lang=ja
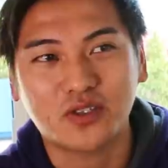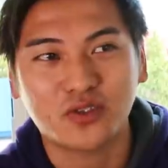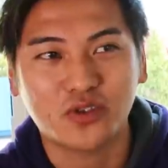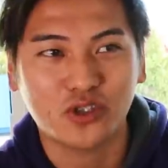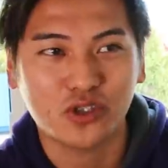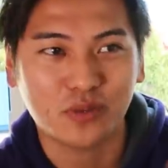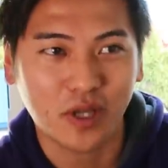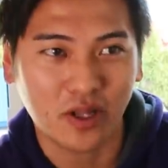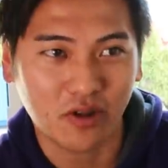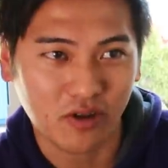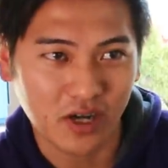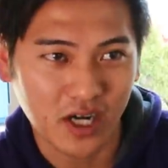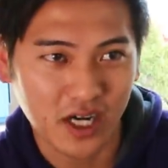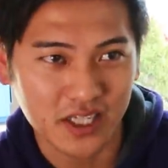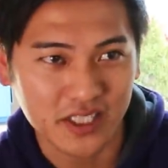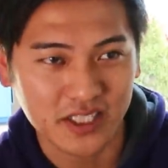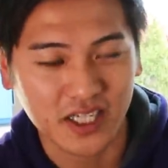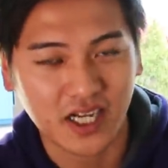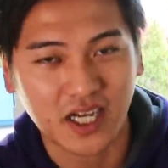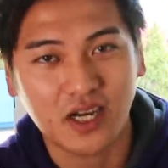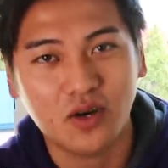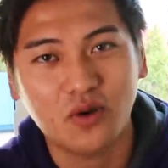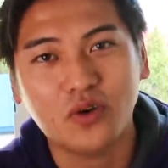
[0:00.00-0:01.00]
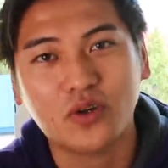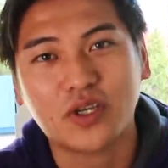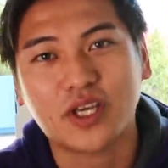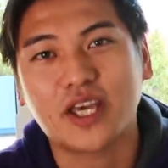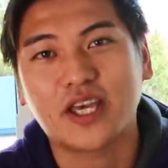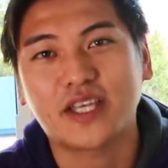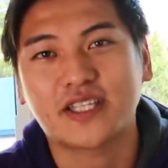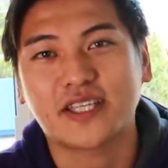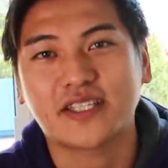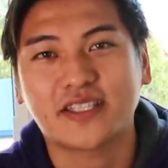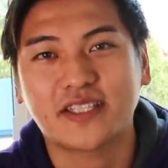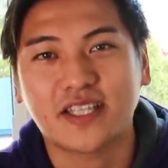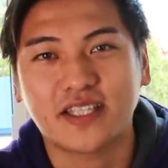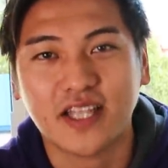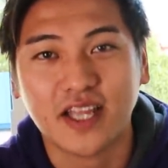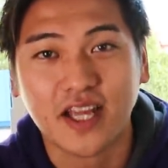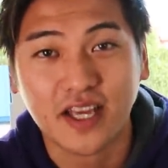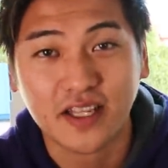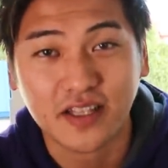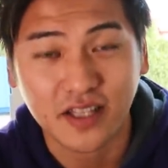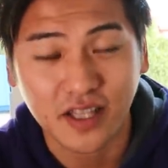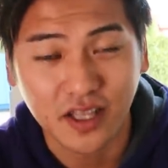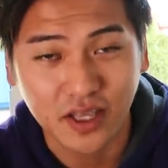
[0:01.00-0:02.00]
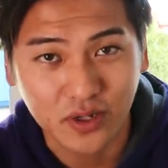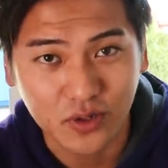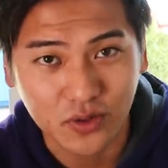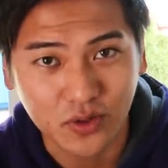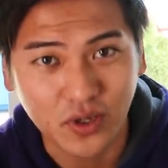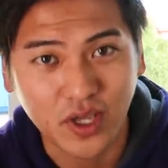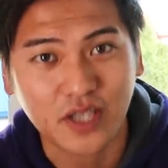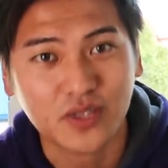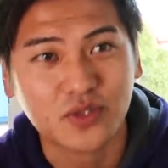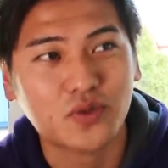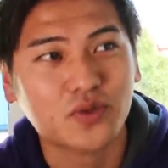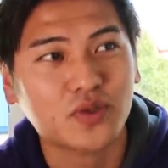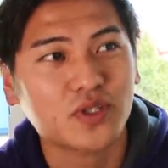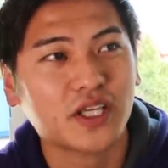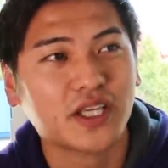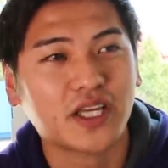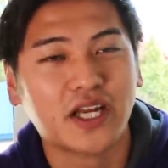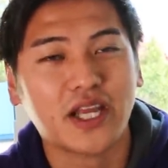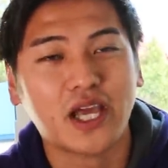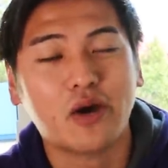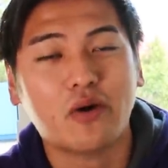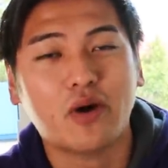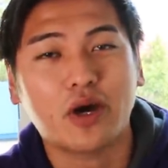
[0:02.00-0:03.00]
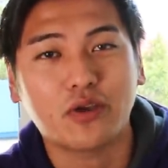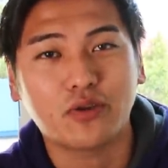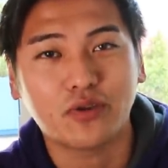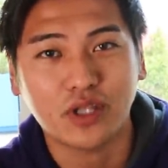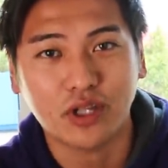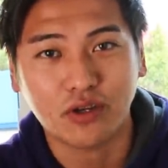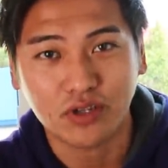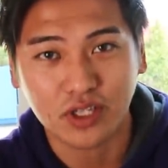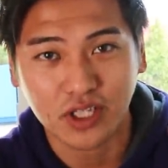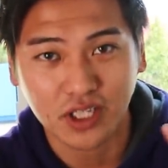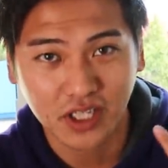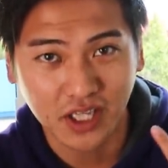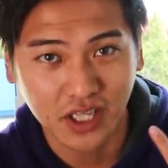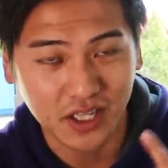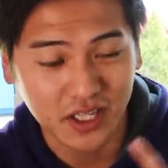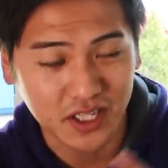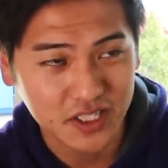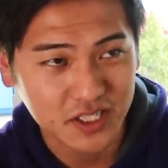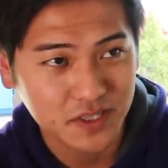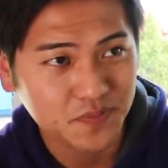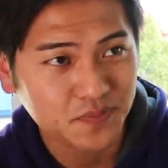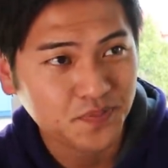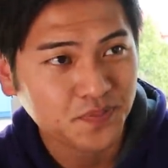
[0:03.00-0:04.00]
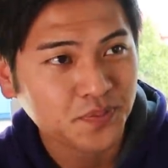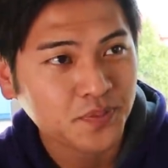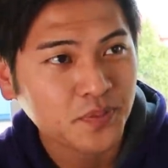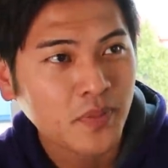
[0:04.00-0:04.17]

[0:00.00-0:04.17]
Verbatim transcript: 数十名の会社を経営させていただいている、えそんなキャリアを歩んでる人間です。